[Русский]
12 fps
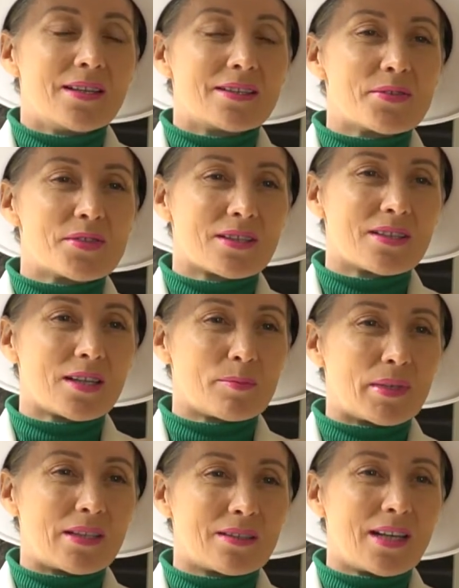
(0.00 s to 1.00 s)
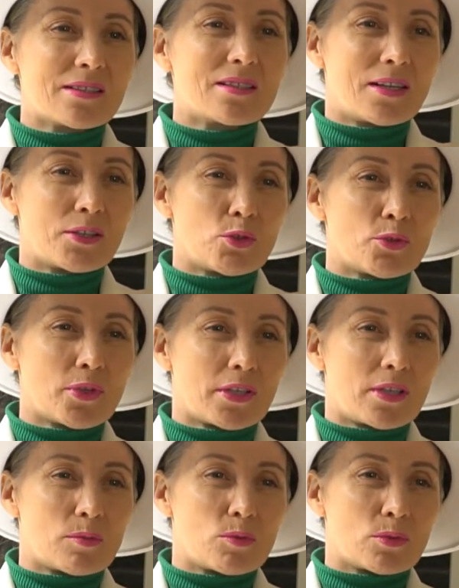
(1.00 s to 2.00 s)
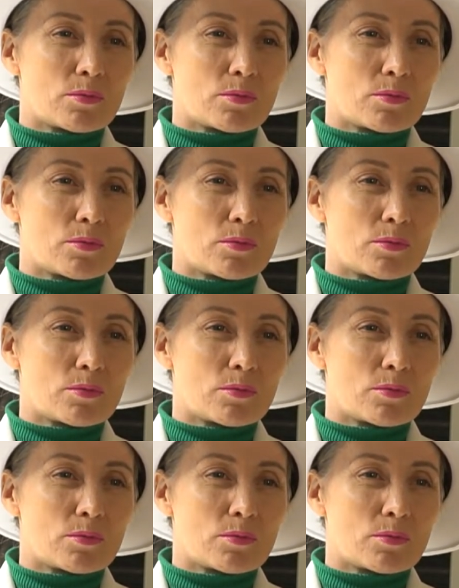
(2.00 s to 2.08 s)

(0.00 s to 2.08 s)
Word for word: Не всегда работодатель готов к этому.